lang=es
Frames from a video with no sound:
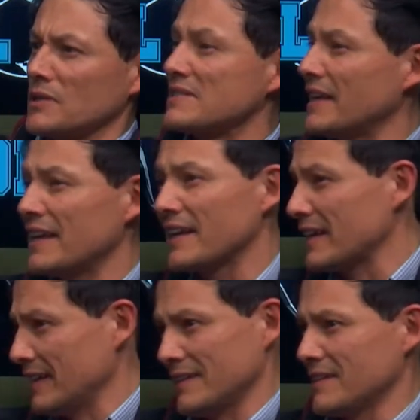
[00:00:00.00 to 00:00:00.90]
O Steren,
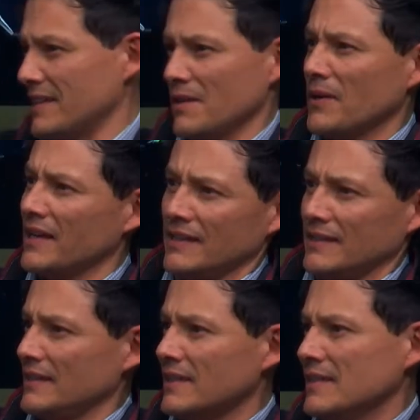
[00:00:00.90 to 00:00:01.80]
que,
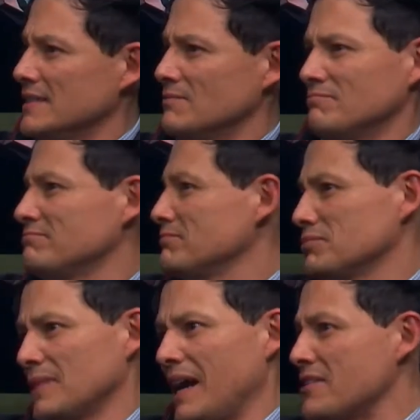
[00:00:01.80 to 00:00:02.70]
lleva
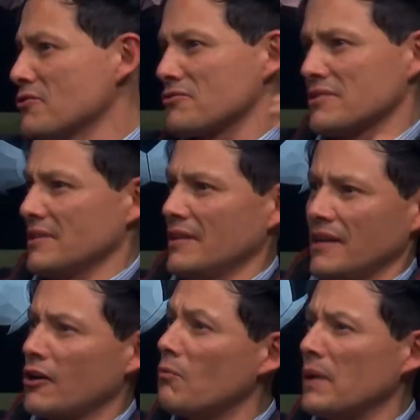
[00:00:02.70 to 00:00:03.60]
años, años eh,
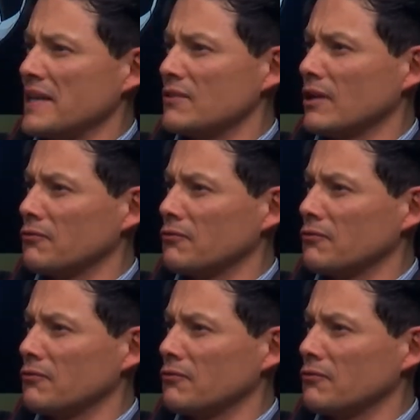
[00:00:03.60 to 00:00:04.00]
acompañando al